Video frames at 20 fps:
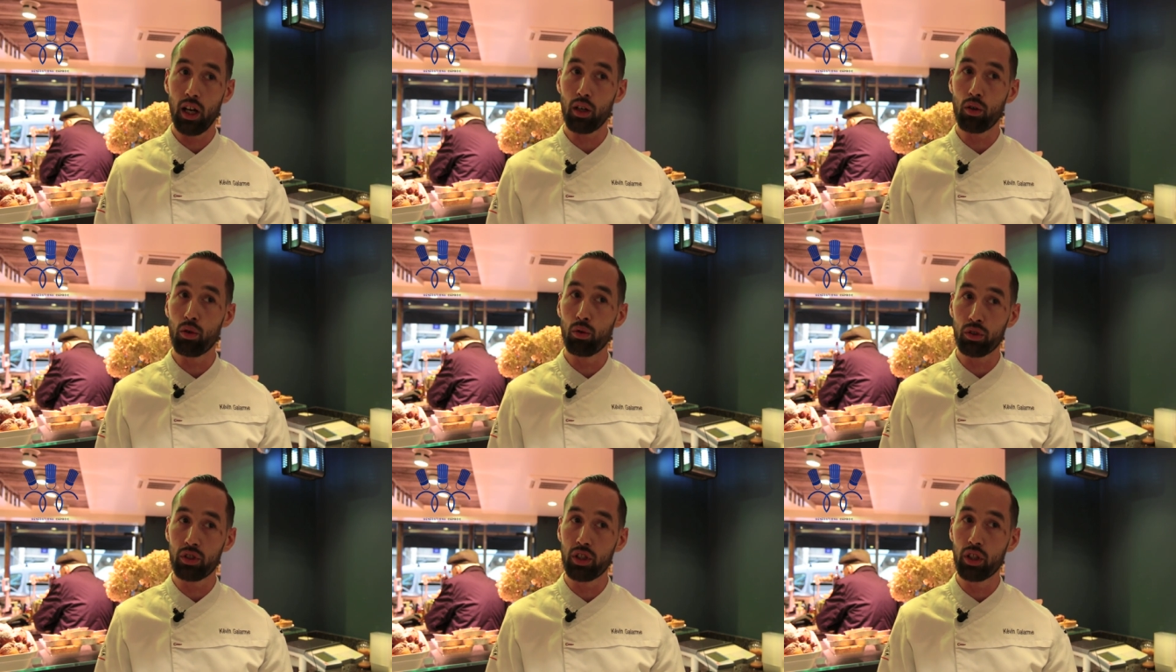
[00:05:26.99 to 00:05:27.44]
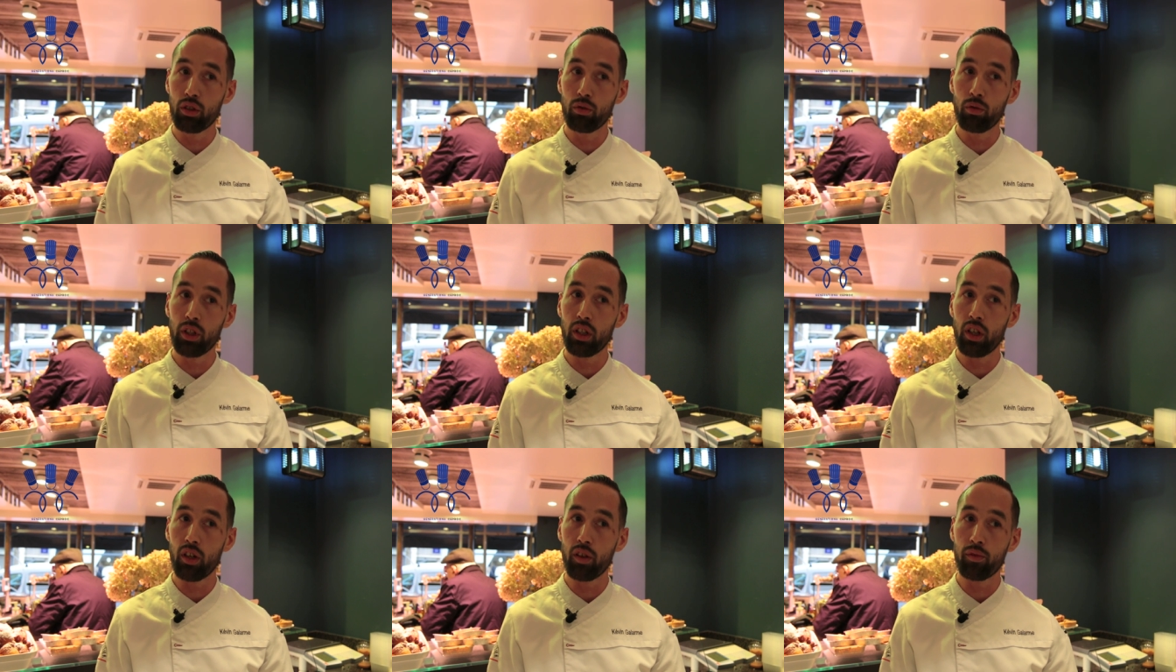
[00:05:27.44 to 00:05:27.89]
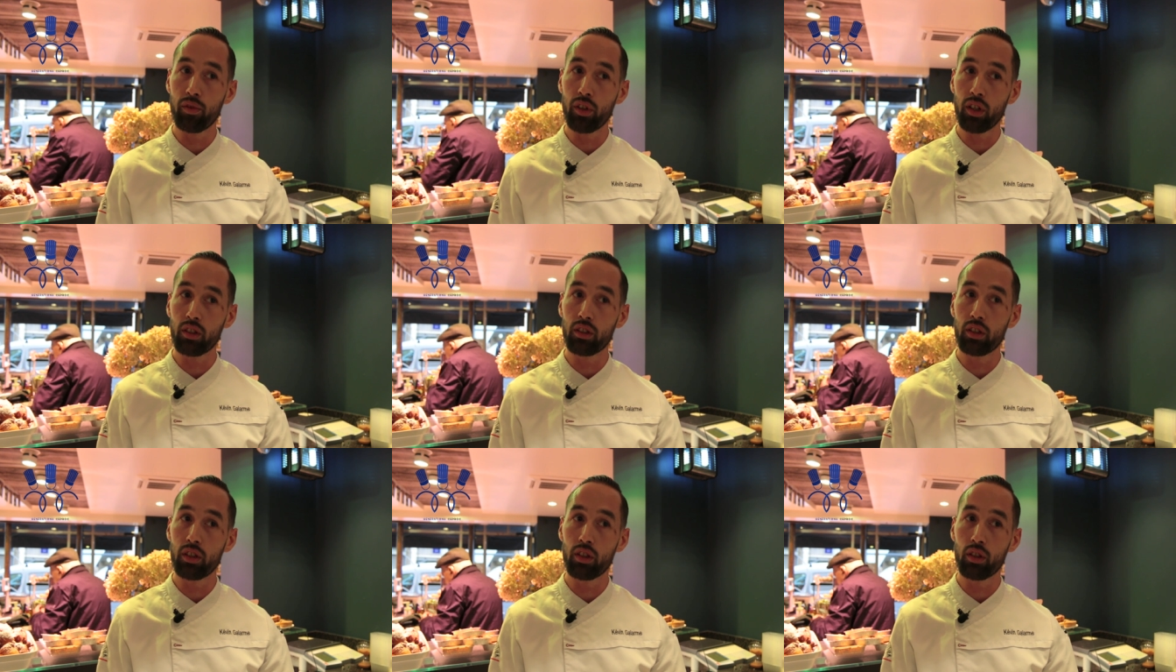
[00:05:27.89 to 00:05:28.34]
à continuer à
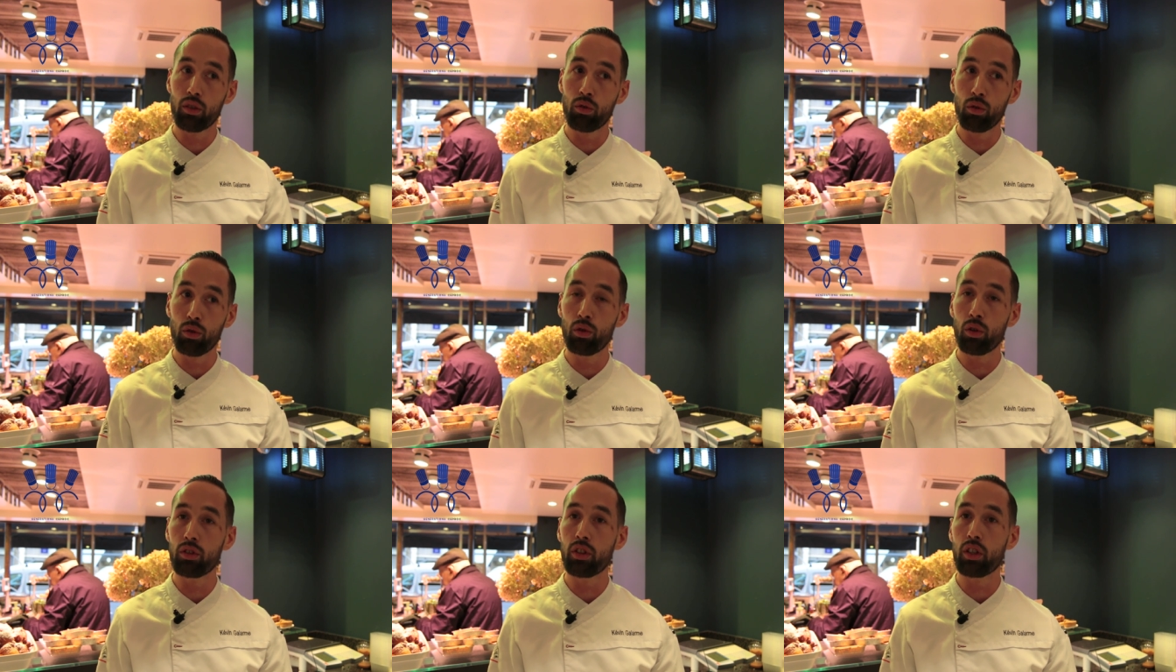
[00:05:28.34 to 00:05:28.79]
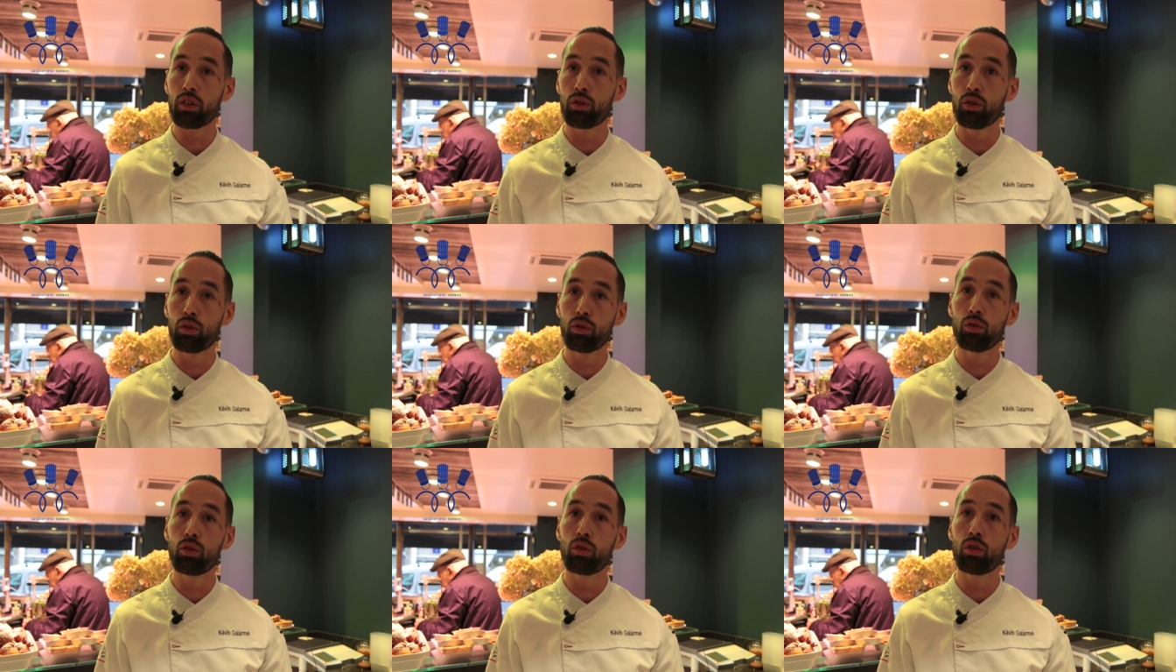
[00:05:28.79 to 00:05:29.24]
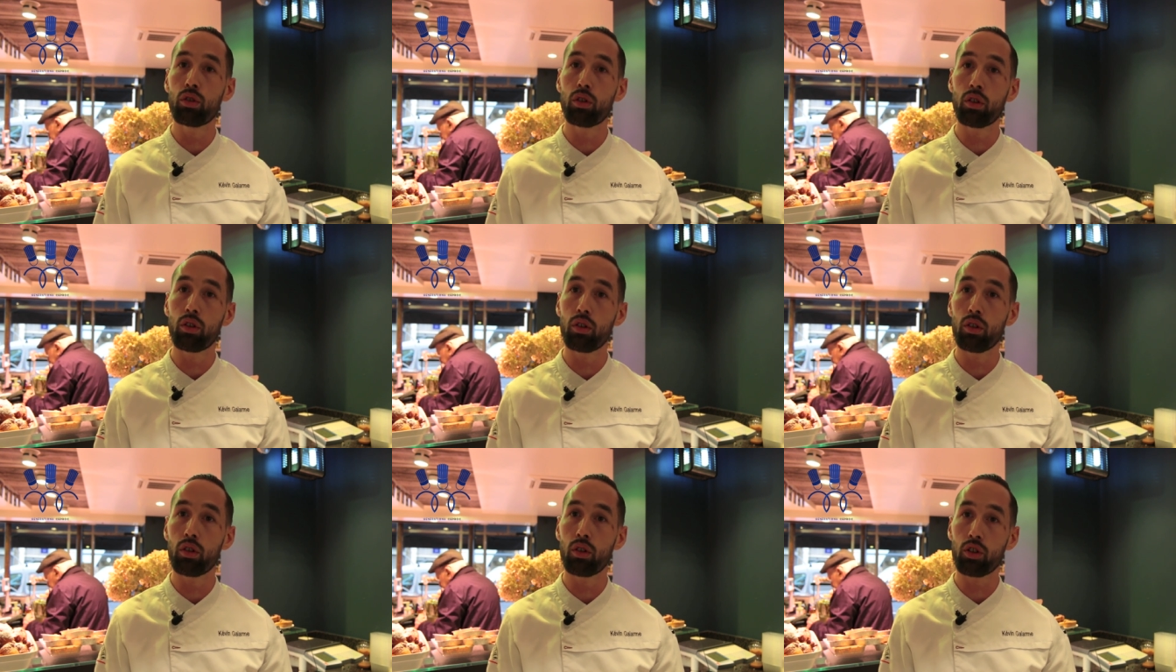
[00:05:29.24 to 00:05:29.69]
faire des concours nationaux
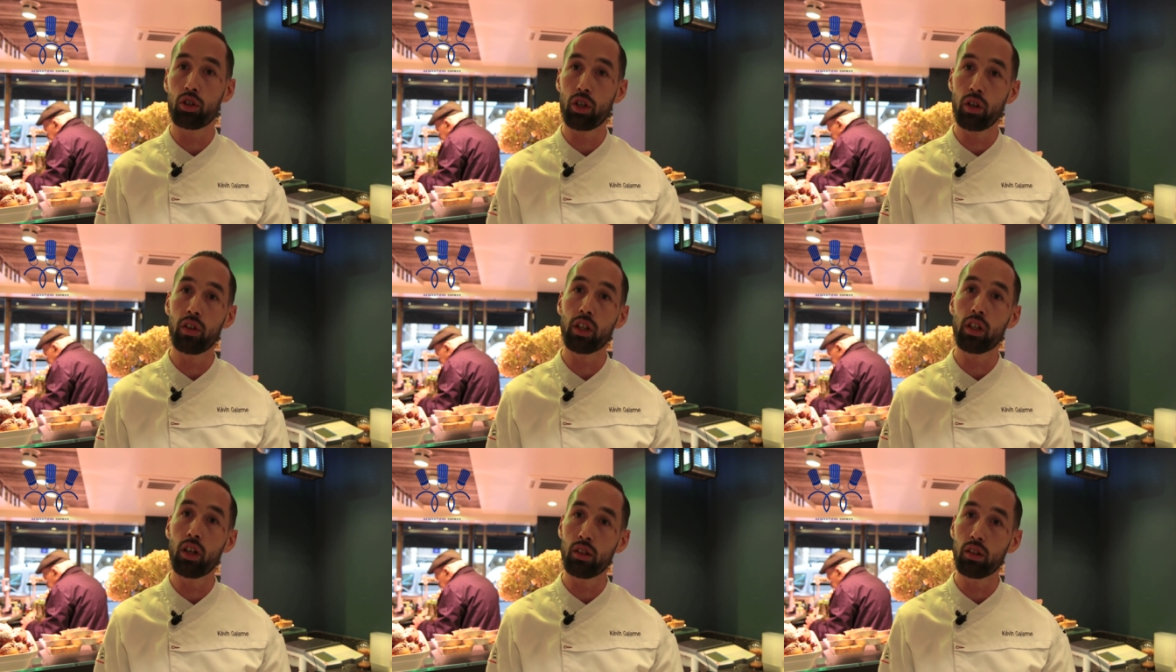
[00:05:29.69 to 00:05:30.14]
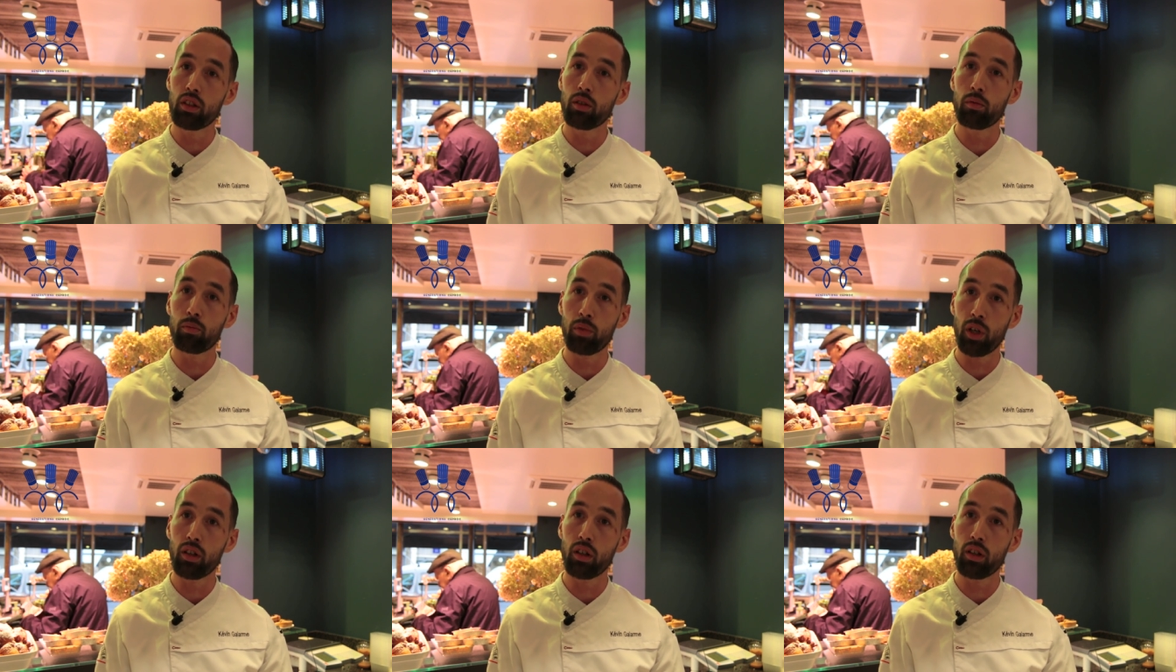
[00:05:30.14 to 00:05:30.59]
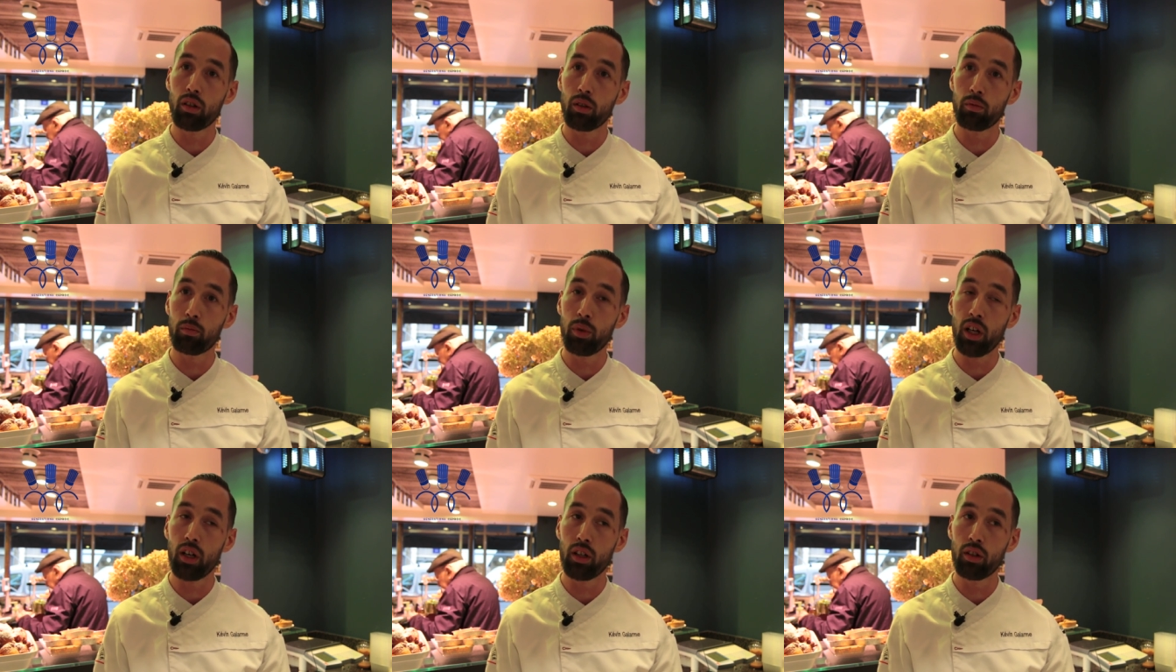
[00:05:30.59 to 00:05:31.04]
euh, que j'avais gagné
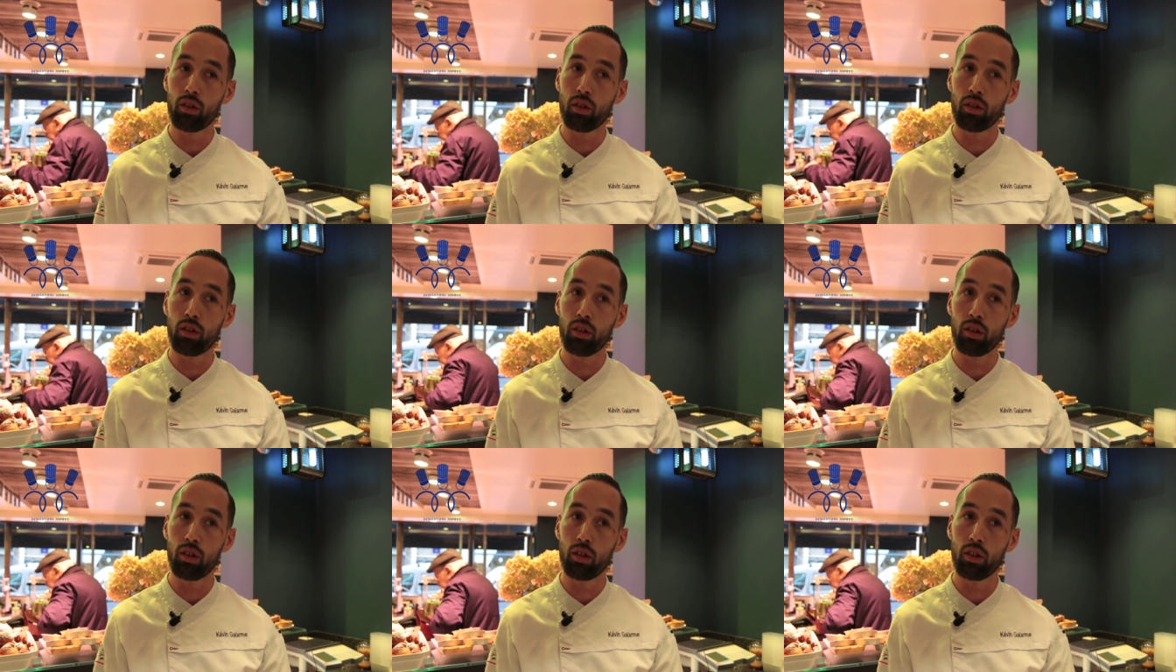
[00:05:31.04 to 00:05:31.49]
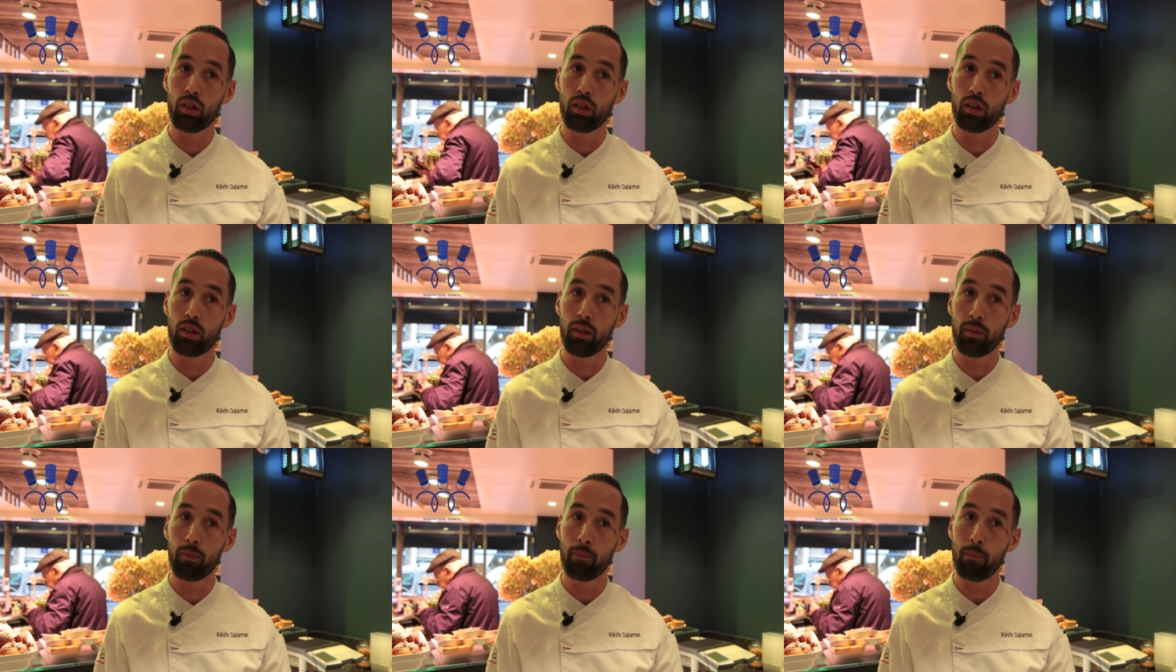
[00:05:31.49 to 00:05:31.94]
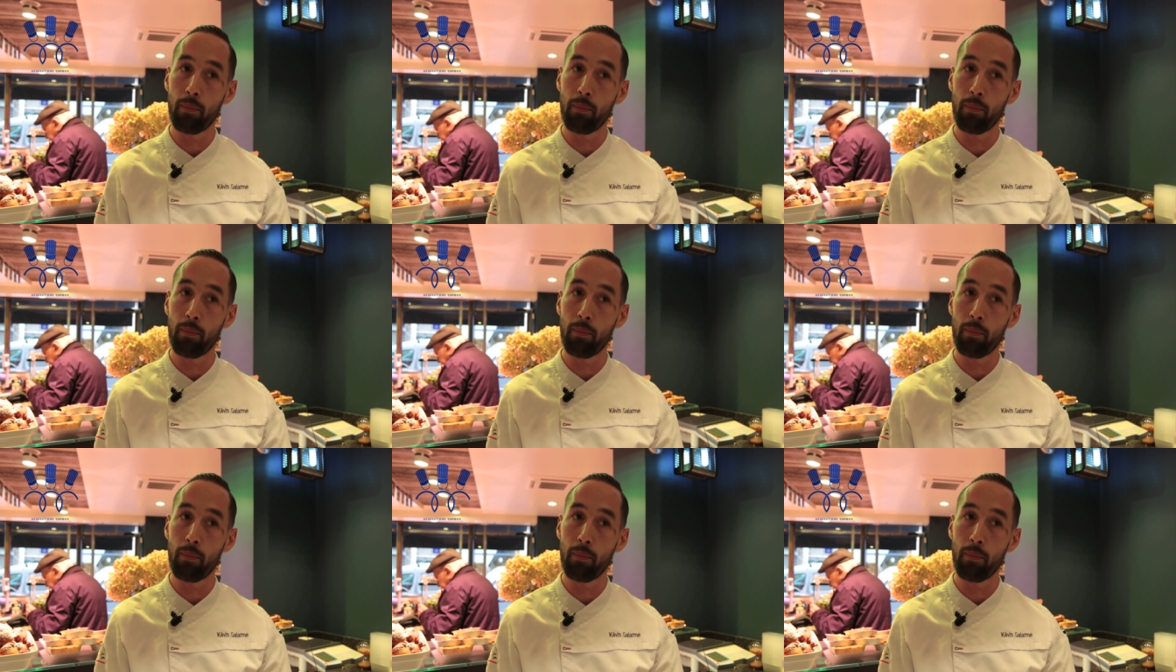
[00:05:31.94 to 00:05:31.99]
par, ailleurs euh,